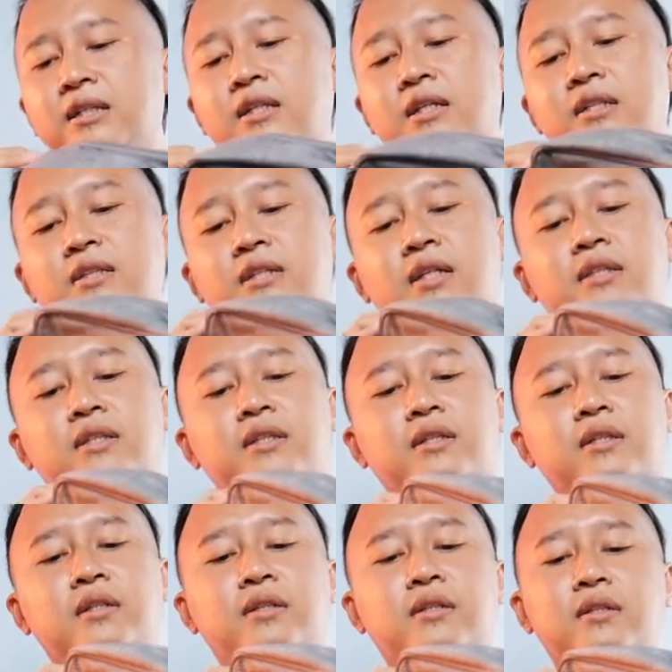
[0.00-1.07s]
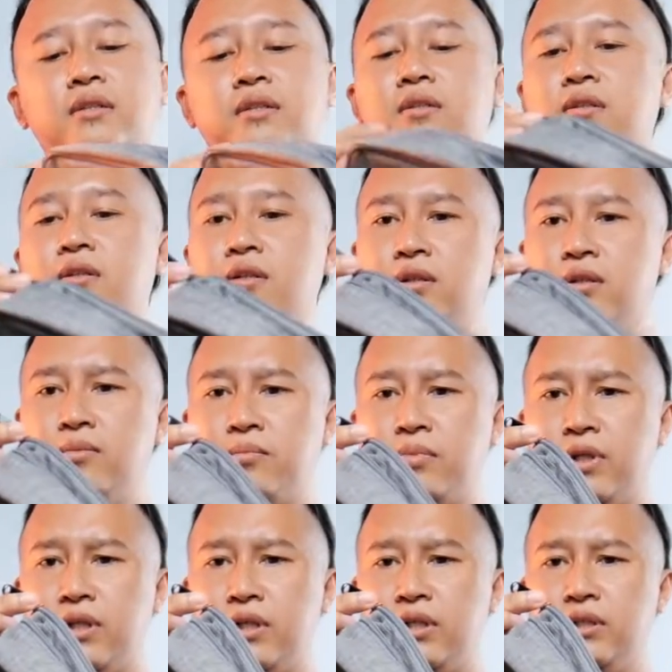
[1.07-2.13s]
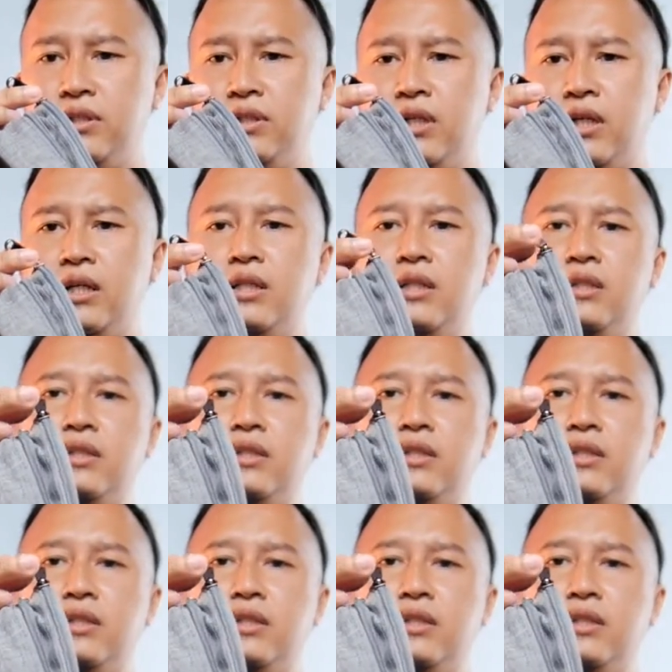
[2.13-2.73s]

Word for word: nih resletingnya mereknya sih nggak ada